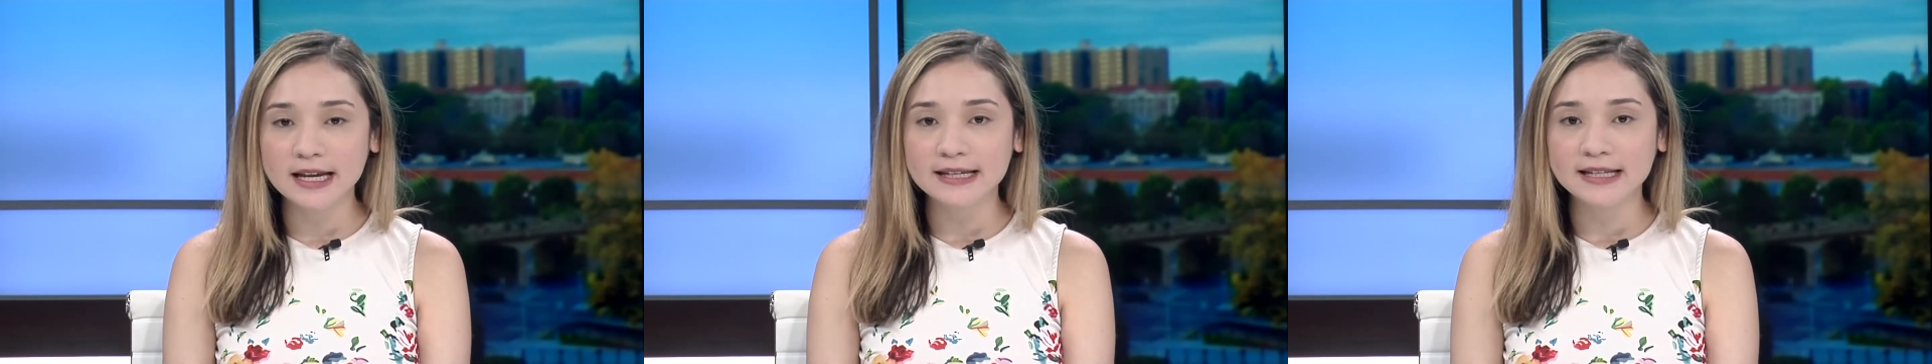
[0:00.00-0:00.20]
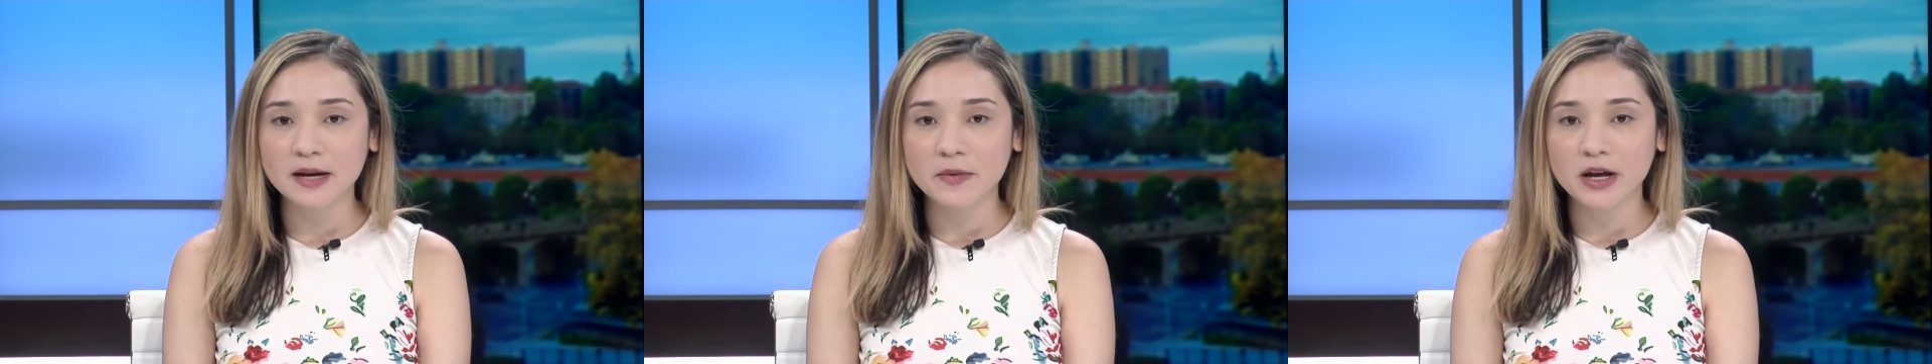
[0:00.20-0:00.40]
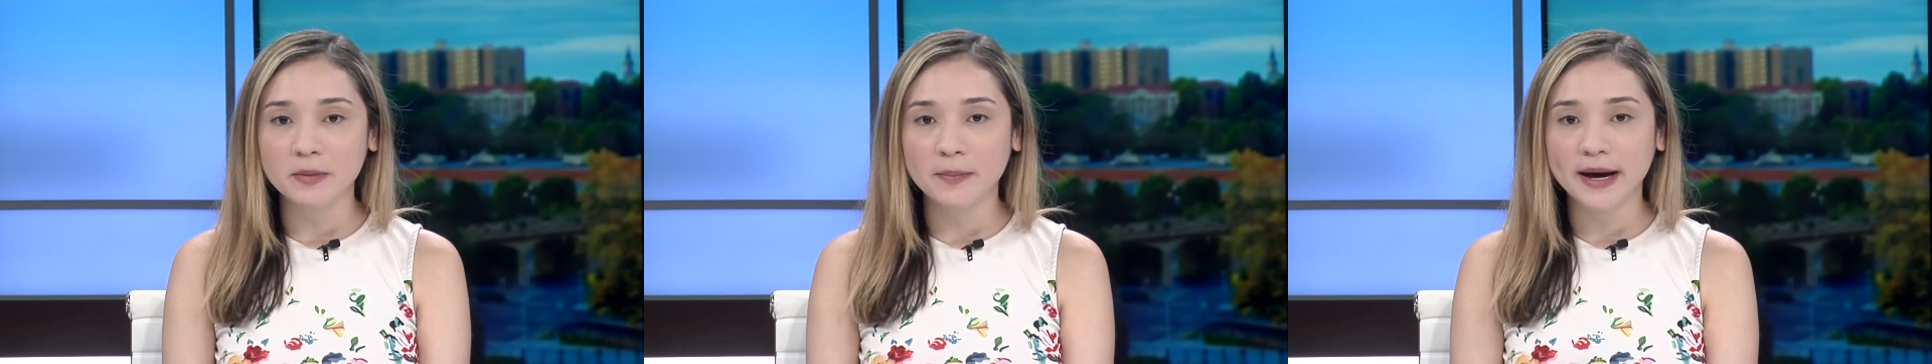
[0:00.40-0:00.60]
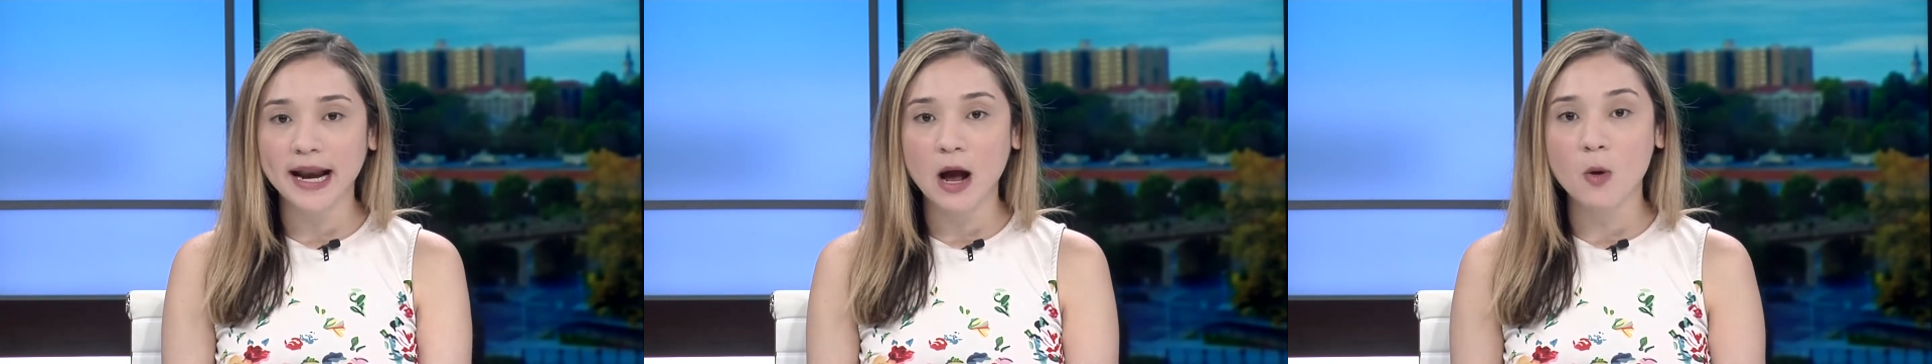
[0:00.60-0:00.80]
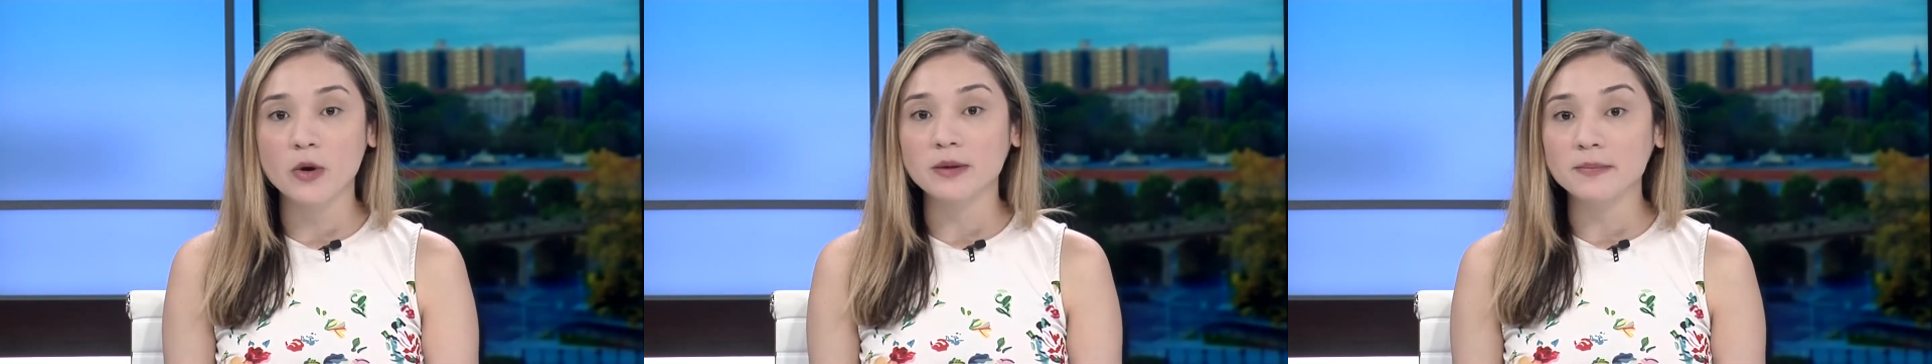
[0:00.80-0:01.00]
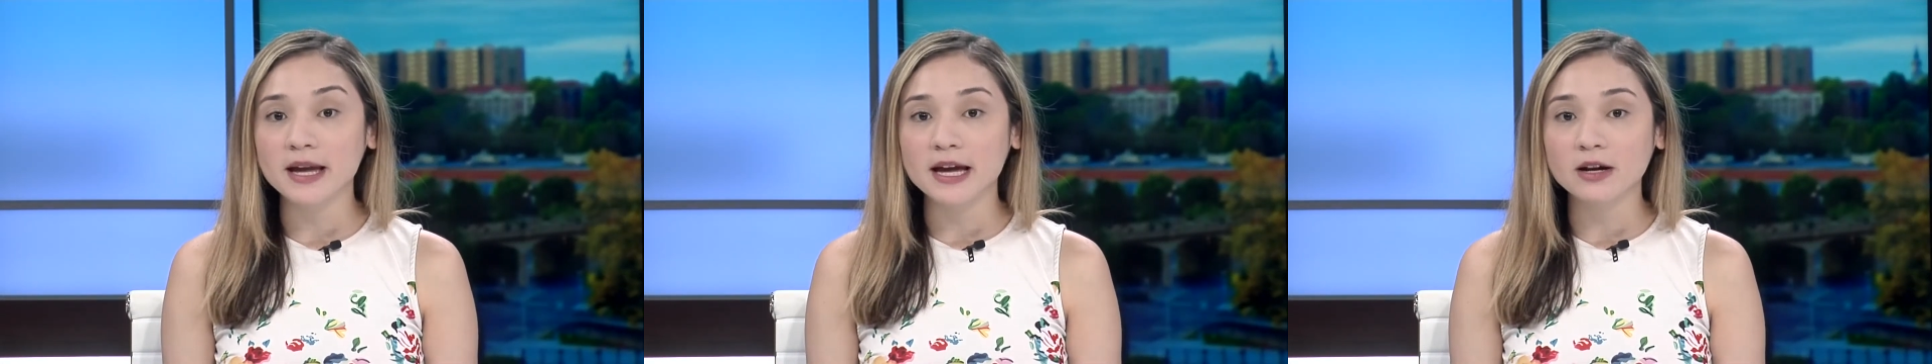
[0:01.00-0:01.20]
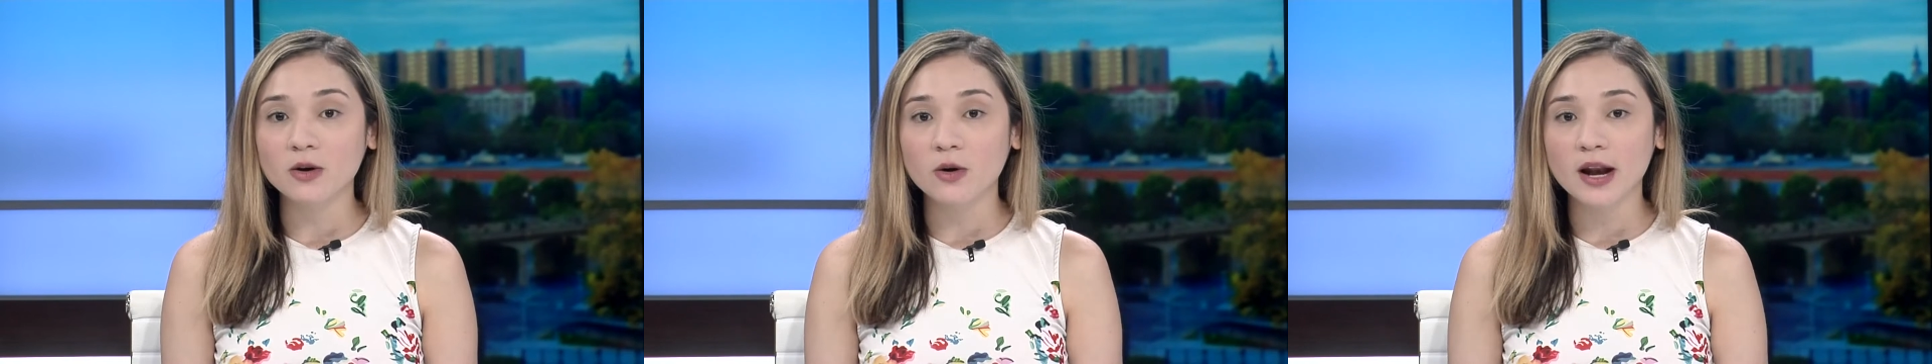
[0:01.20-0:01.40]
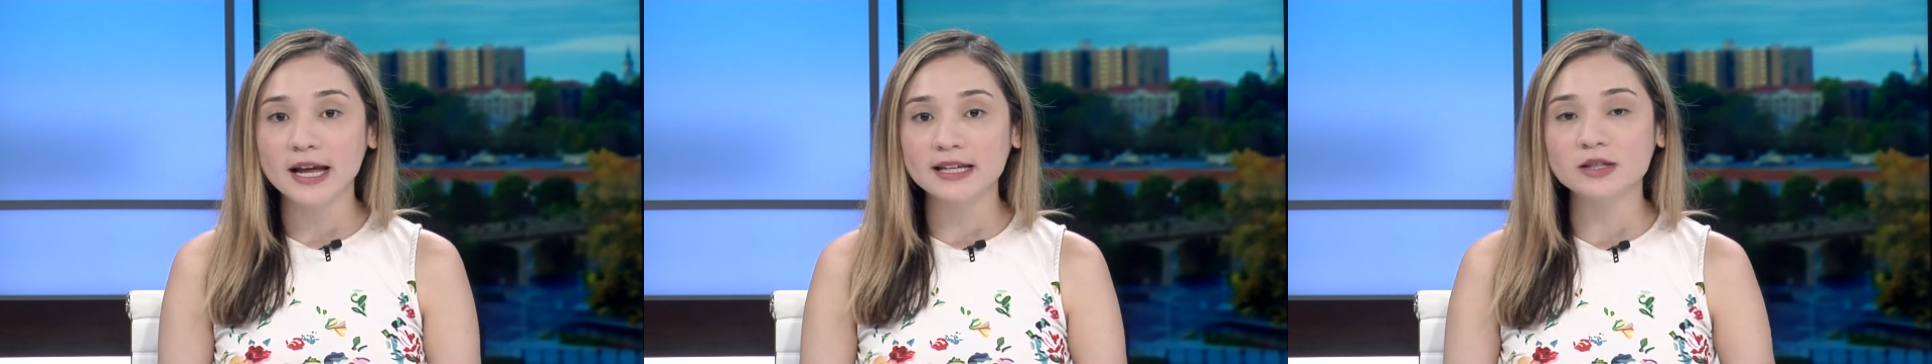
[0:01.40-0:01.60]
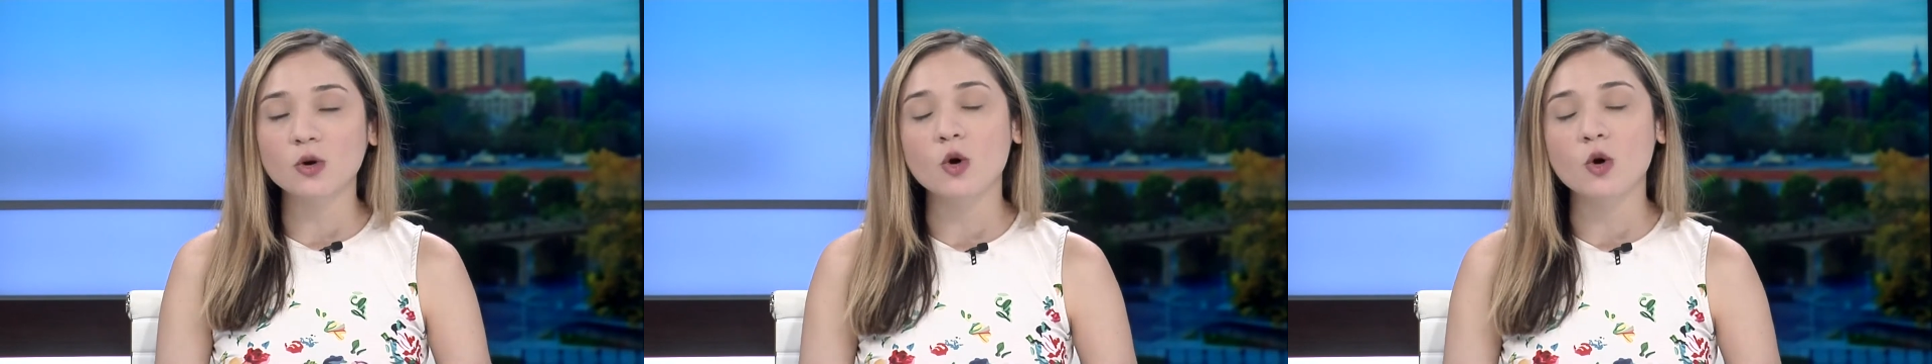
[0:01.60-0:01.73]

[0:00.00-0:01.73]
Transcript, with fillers: que saber para hoy miércoles.